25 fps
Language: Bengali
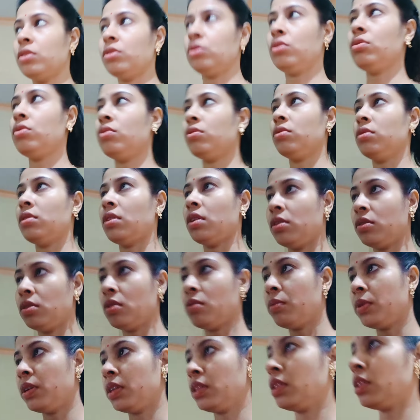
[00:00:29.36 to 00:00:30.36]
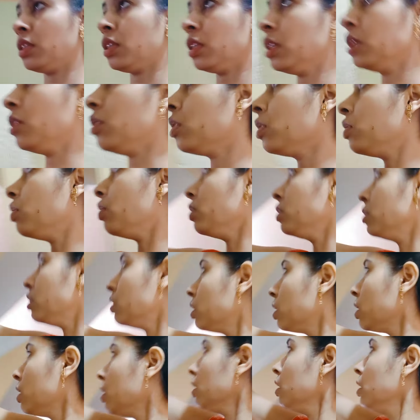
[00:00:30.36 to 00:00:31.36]
তুমি আসছো তাহলে তোমার এই
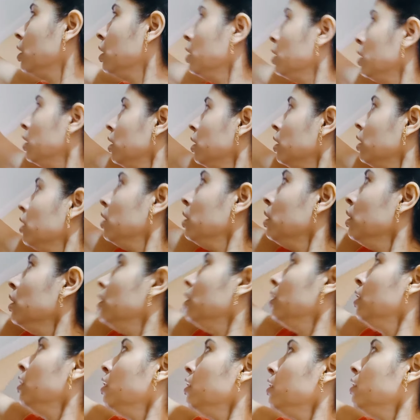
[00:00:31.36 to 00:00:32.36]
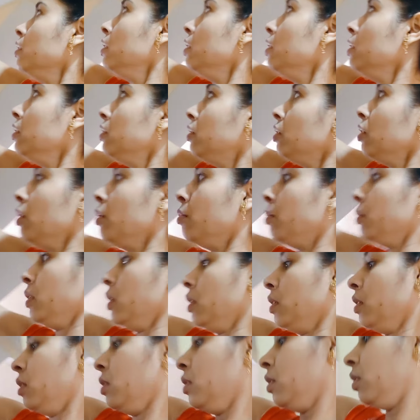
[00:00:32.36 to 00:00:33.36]
ঘরের দরজাটা দিয়ে
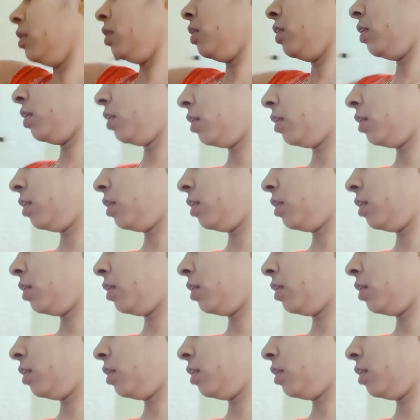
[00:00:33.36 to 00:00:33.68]
দিতে হবে